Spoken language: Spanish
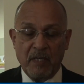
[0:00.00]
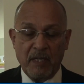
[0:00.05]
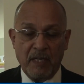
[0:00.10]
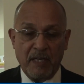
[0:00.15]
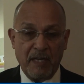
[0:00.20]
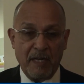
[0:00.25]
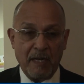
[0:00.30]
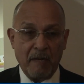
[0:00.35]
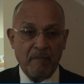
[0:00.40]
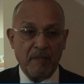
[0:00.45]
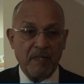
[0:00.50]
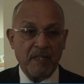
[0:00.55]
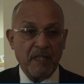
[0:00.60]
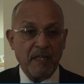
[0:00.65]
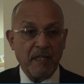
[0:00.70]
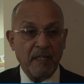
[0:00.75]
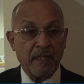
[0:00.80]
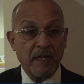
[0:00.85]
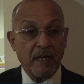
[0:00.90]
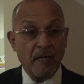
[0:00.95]
generalmente
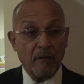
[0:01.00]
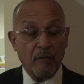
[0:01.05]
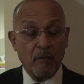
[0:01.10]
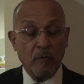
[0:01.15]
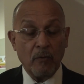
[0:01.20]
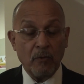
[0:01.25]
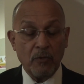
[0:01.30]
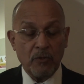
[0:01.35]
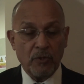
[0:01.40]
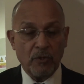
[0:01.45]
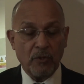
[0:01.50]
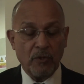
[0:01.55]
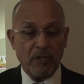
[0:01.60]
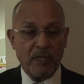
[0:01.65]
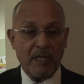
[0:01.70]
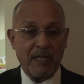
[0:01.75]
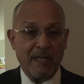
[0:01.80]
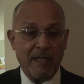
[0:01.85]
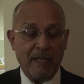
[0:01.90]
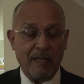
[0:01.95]
en el transcurso
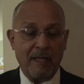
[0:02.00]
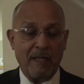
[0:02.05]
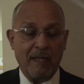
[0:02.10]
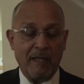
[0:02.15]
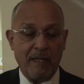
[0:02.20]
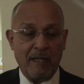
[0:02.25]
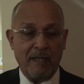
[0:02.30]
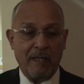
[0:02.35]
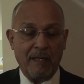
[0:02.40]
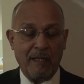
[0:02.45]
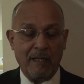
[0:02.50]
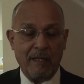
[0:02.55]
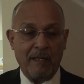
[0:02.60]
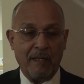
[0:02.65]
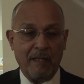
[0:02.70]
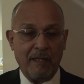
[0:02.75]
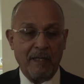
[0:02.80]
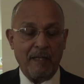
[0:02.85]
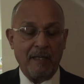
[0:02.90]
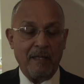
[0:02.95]

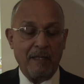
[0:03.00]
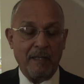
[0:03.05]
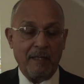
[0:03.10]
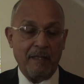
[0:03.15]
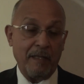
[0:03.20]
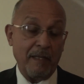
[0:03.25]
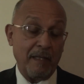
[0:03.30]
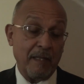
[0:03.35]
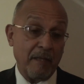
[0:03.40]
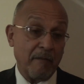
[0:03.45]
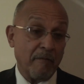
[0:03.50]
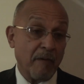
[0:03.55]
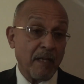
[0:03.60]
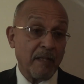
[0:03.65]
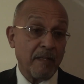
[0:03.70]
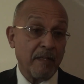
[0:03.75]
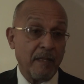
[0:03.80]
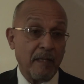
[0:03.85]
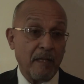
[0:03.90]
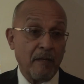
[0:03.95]
del,
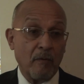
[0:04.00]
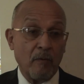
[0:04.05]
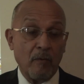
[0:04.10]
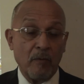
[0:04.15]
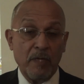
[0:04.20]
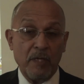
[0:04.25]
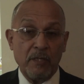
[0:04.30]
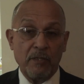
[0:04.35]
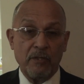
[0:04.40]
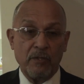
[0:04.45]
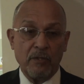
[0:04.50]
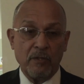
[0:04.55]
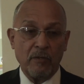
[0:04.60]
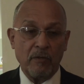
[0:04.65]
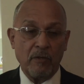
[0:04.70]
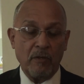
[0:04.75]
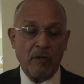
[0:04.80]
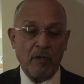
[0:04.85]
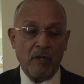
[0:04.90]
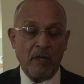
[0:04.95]
debate, del
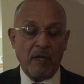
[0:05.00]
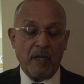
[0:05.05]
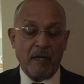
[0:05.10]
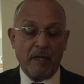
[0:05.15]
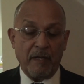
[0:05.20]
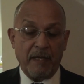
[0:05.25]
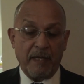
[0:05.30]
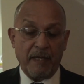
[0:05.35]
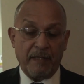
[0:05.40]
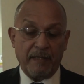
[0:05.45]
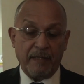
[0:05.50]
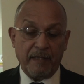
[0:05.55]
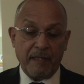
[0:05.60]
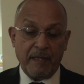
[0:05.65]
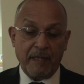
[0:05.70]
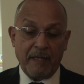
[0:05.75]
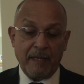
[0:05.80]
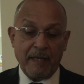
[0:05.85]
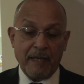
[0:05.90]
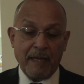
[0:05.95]
juicio,
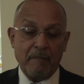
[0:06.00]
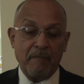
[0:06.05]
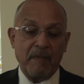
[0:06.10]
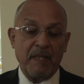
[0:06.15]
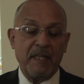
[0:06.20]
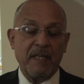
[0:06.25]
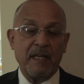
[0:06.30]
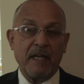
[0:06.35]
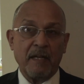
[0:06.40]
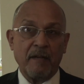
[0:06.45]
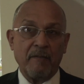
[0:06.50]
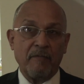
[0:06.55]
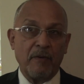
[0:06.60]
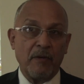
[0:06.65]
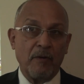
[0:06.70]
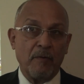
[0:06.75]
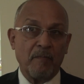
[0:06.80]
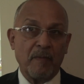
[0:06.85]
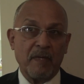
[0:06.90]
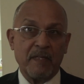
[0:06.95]
este, a medida que
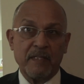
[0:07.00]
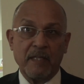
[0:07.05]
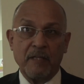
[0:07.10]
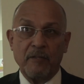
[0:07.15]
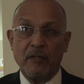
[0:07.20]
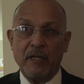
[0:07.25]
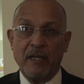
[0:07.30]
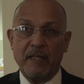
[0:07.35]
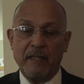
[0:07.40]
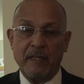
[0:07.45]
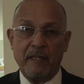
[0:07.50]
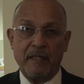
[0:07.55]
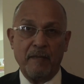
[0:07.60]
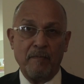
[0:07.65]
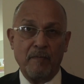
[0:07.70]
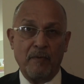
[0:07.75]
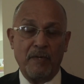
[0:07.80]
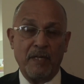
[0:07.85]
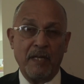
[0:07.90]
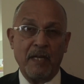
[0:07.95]
fueron pasando las
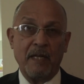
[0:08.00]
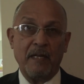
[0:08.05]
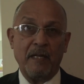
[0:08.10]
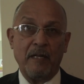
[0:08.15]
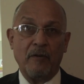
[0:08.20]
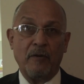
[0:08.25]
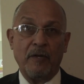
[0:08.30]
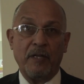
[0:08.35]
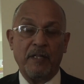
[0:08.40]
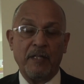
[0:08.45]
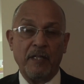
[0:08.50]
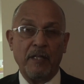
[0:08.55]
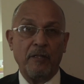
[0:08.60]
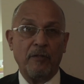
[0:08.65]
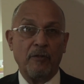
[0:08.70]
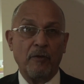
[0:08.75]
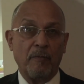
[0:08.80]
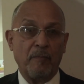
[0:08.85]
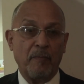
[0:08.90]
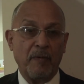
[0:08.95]
testimoniales, los
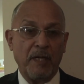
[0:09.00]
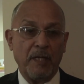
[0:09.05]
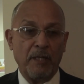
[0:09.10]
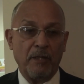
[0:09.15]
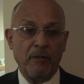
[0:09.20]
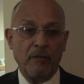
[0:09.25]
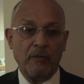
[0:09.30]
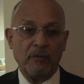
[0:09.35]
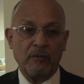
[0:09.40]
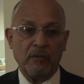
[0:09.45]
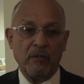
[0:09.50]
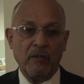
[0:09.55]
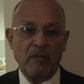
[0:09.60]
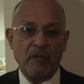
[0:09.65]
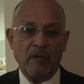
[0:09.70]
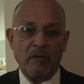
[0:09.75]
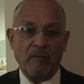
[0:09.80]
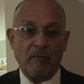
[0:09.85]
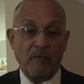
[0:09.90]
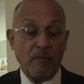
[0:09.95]
distintos peritos,
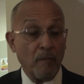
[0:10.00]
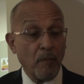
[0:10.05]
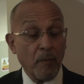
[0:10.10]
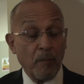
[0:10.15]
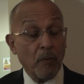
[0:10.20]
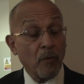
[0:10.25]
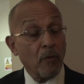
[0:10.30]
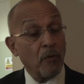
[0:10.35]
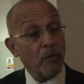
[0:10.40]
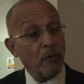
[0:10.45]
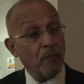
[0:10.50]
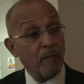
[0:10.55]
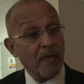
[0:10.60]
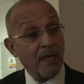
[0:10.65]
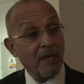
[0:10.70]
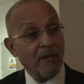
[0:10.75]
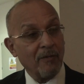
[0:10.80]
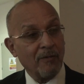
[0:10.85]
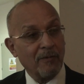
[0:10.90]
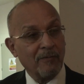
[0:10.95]
fue muy poco
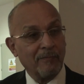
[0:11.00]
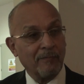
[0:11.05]
nombrado.